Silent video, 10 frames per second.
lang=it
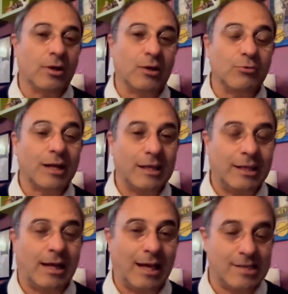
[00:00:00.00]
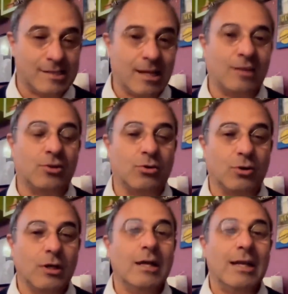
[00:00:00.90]
Allora l'Ucraina,
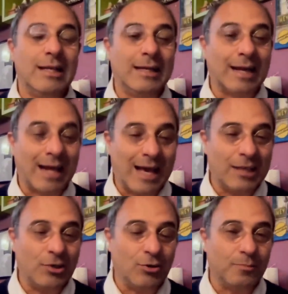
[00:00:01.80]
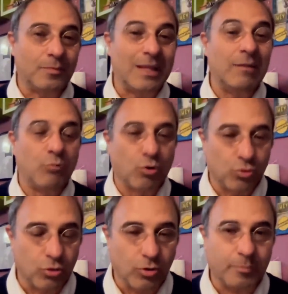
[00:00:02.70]
essendo il granaio del
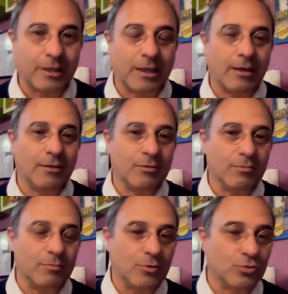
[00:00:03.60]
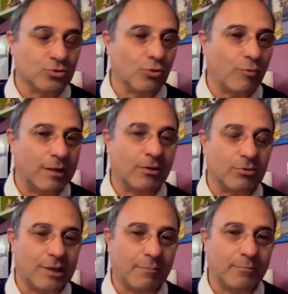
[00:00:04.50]
mondo, perché non so quanti
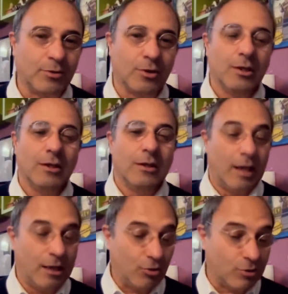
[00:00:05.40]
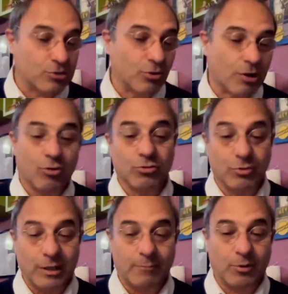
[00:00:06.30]
lo sanno, e io questo lo racconto
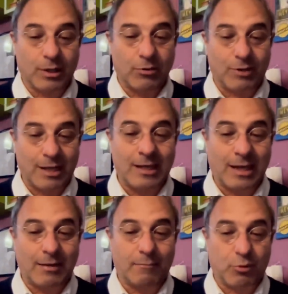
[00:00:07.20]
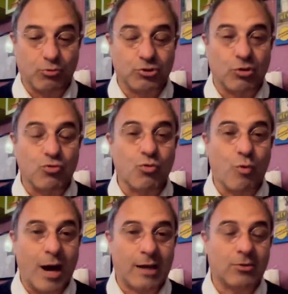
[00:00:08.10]
nel libro, che l'Ucraina produce un
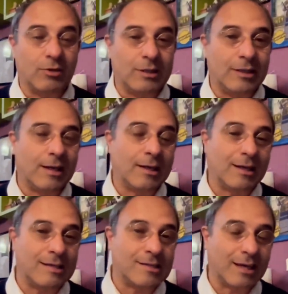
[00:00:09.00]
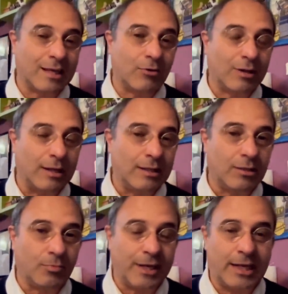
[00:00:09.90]
quarto l'intera ricchezza agricola
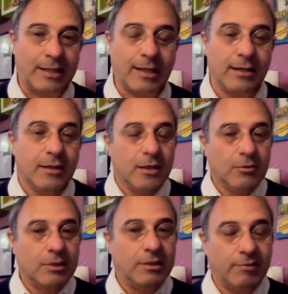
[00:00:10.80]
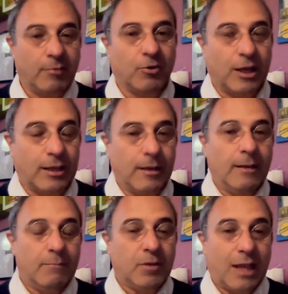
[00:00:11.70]
dell'intero pianeta, quindi diciamo che
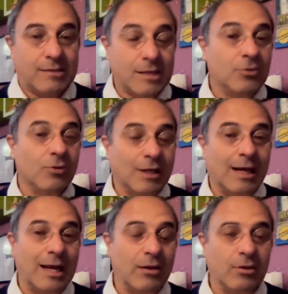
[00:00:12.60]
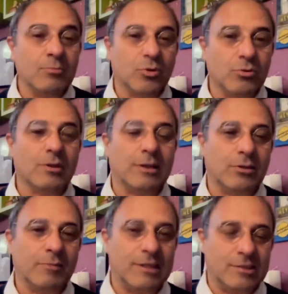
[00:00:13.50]
essendo il granaio del mondo ha
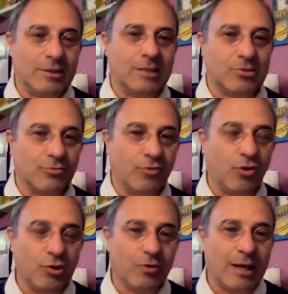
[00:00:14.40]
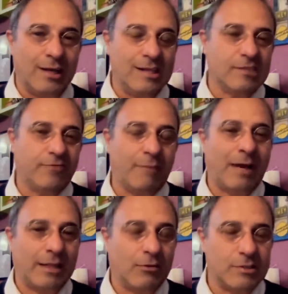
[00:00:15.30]
detto benissimo, adesso voi ucraini
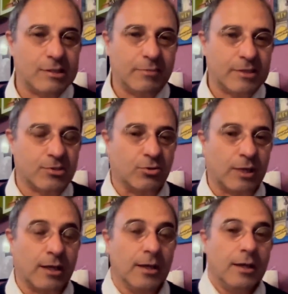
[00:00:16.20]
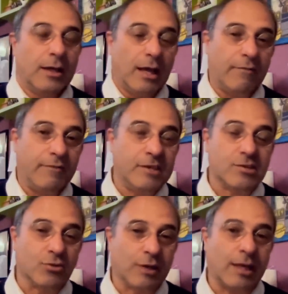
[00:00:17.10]
sfamate queste persone e
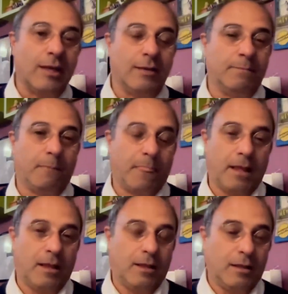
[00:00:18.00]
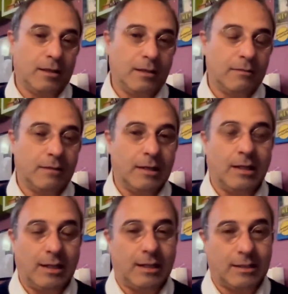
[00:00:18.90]
visto che eh,
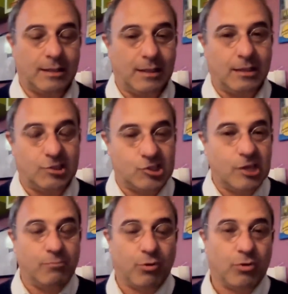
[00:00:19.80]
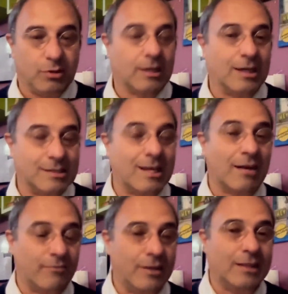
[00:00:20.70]
il, il cibo che
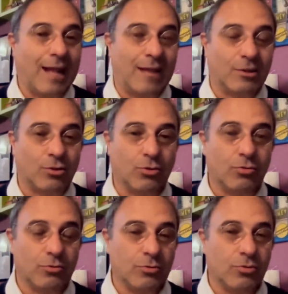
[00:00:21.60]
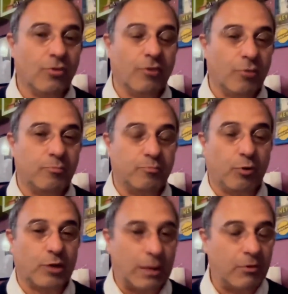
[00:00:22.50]
serve tanto, noi ve lo
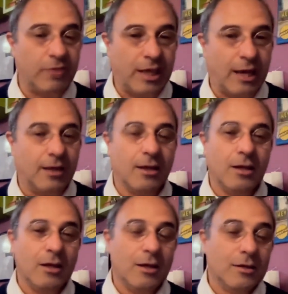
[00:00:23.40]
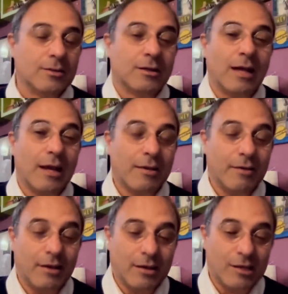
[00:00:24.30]
portiamo via.
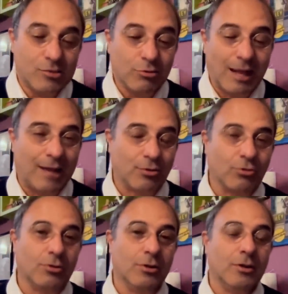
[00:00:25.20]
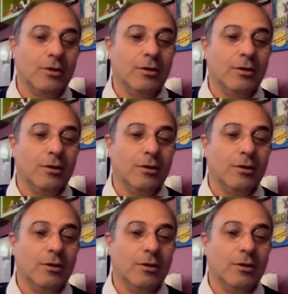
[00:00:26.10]
Eh, risultato